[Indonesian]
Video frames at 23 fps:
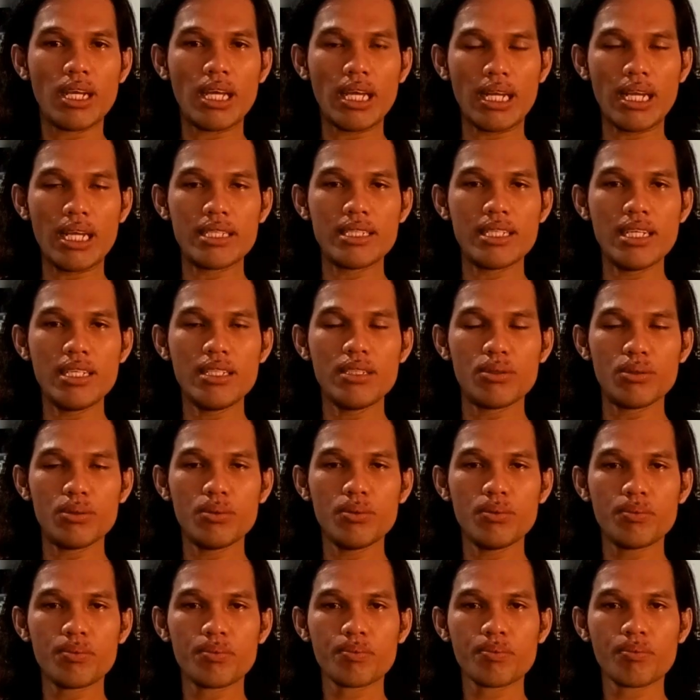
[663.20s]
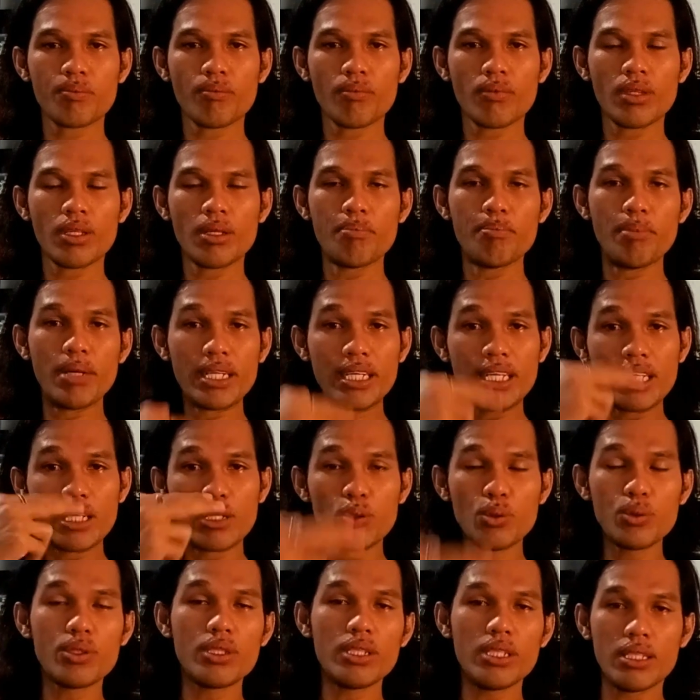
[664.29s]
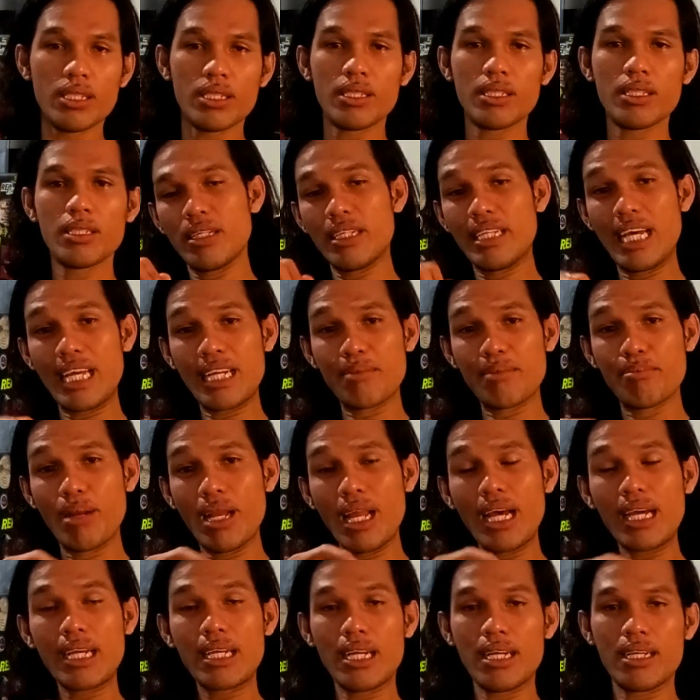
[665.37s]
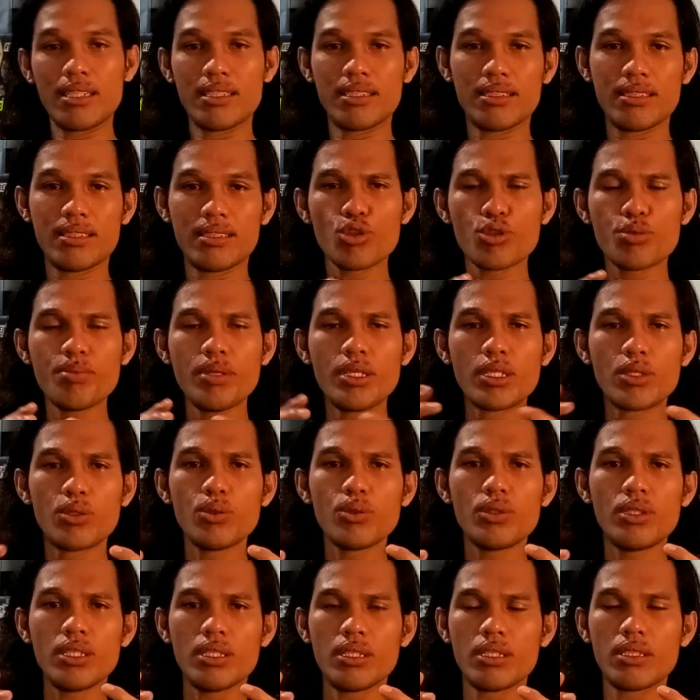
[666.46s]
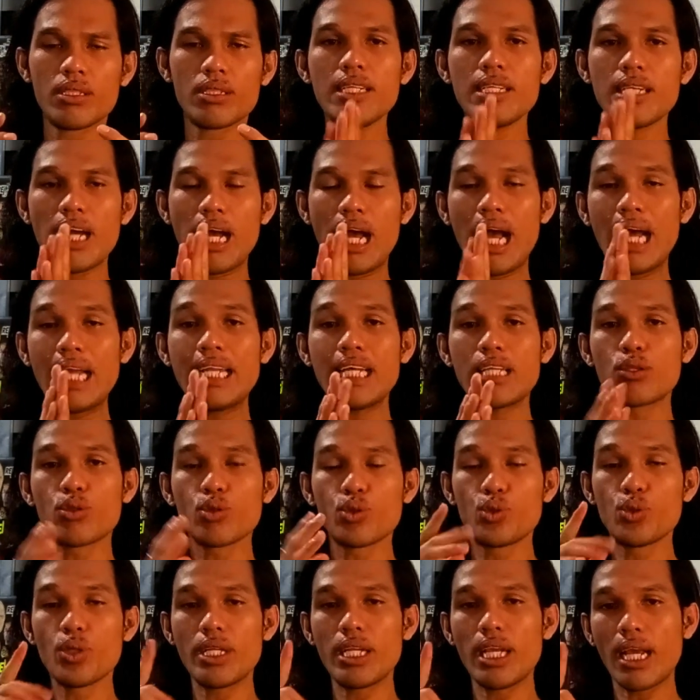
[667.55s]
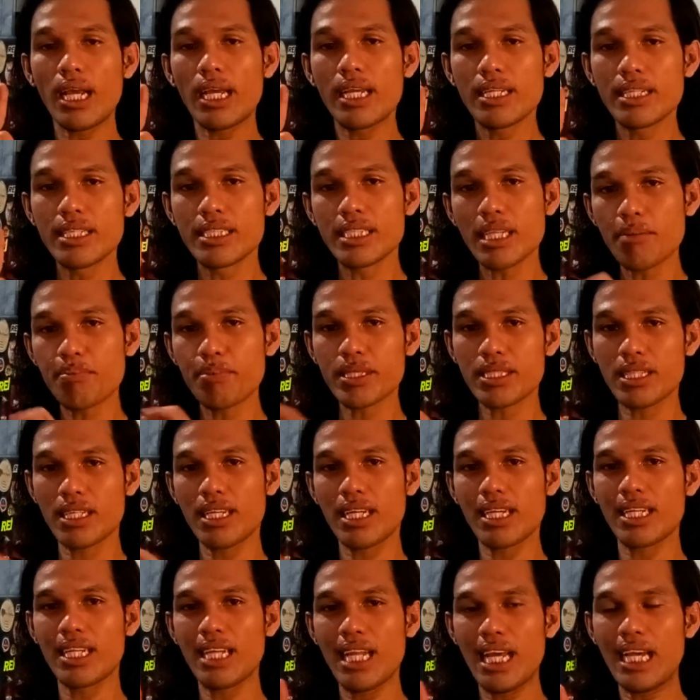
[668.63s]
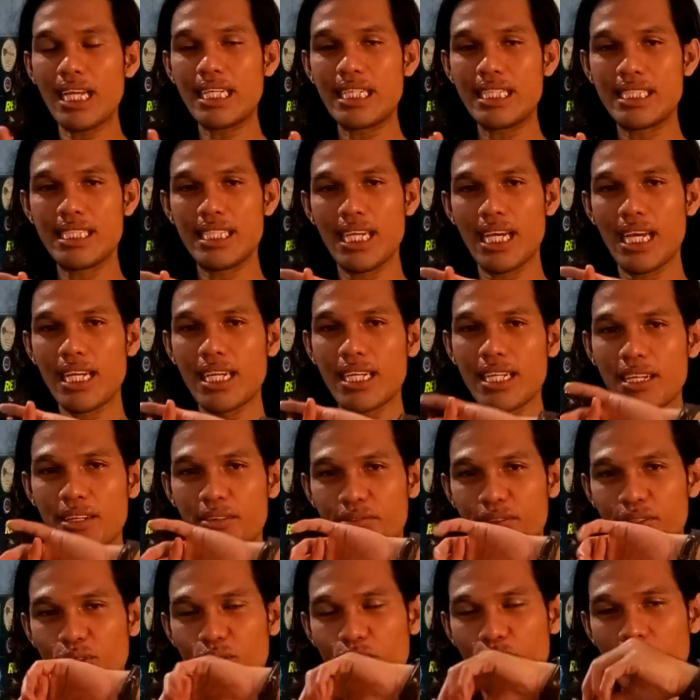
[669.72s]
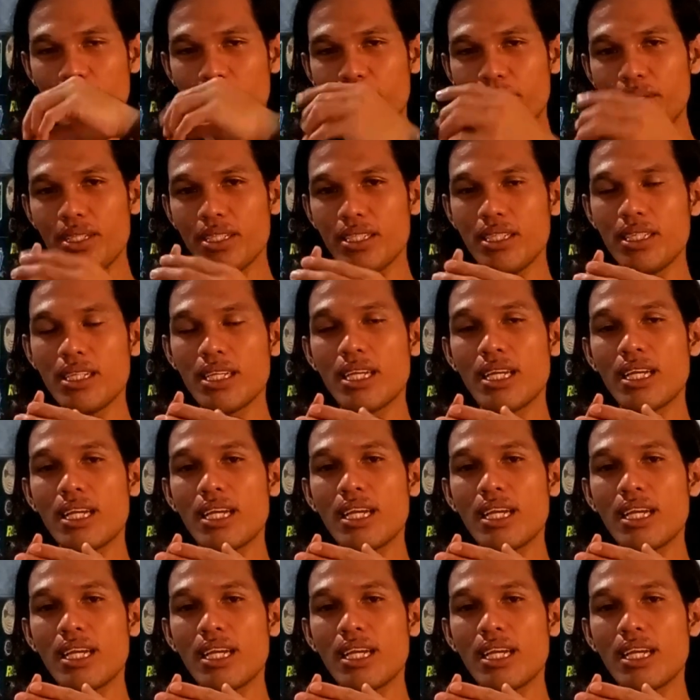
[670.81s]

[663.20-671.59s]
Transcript: geraknya itu mengikuti dari belakang, terus mengikuti hingga ada tujuan yang ingin dicapai sang laki-laki si Ariel dalam video klip ini